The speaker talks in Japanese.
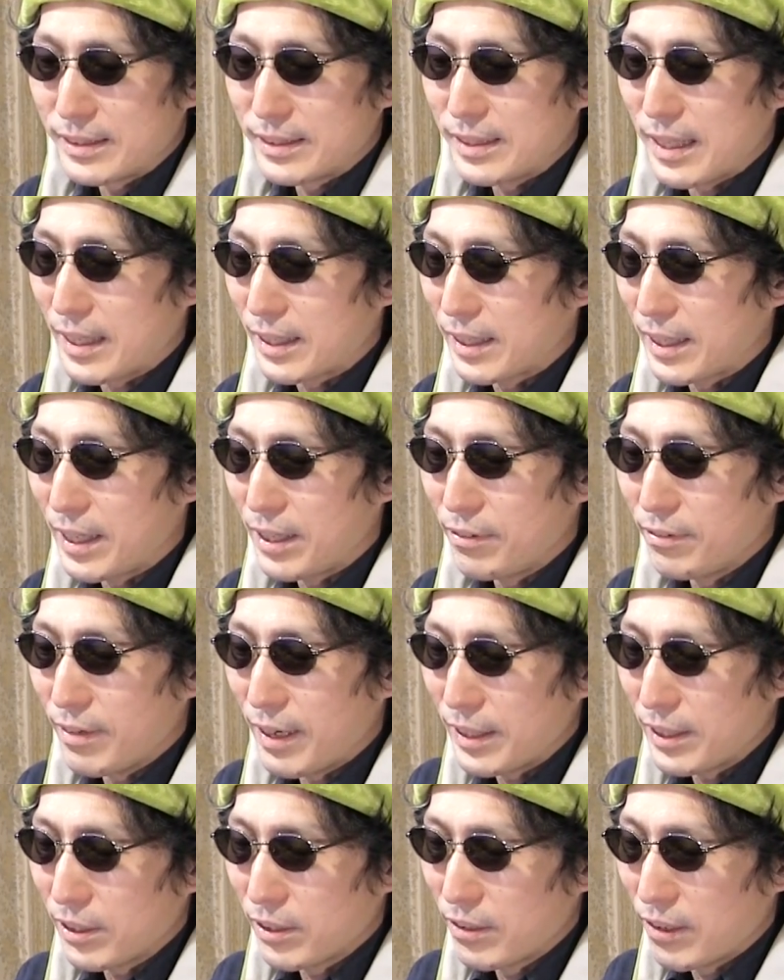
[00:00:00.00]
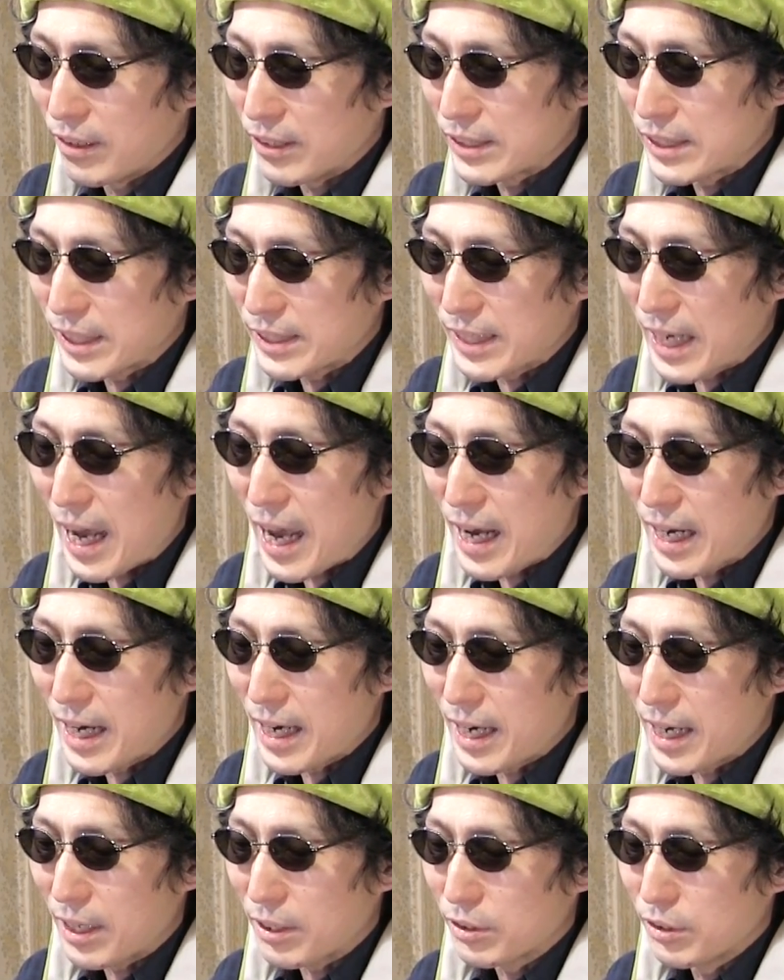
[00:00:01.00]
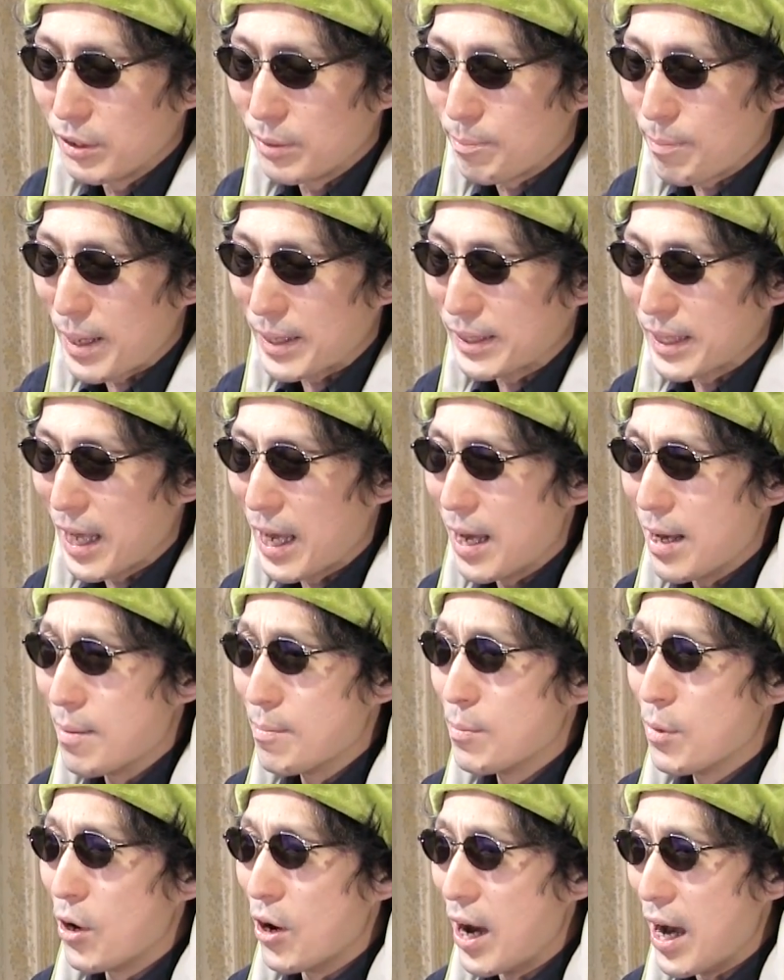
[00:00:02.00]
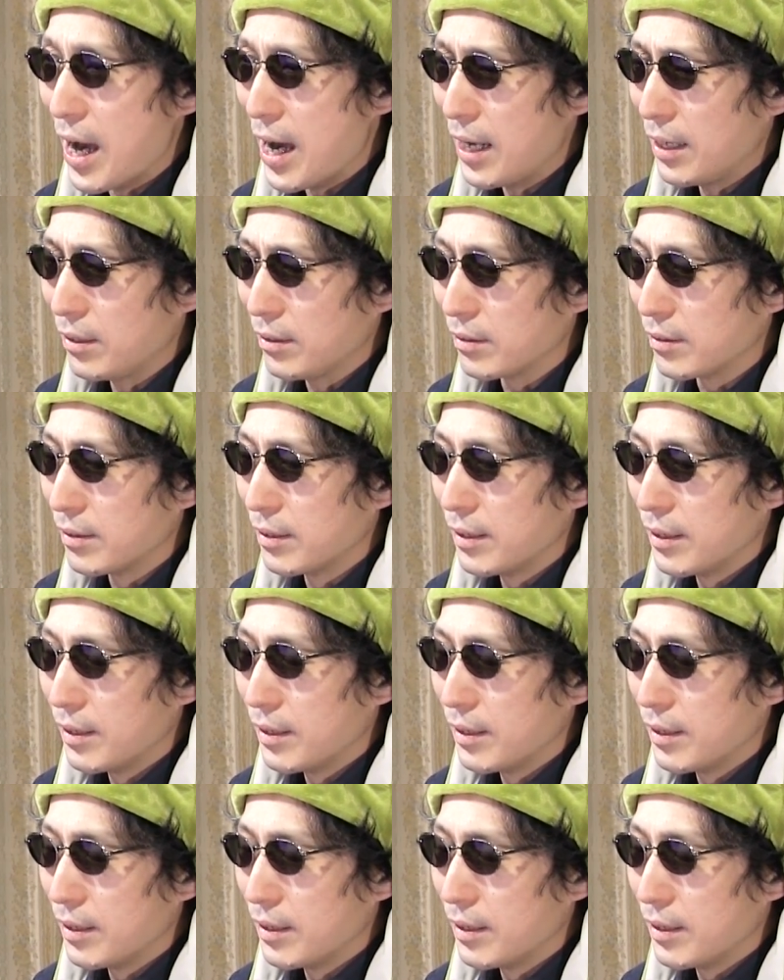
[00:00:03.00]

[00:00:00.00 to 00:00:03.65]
さあ、金は1個。しかし赤から来るパターンもある。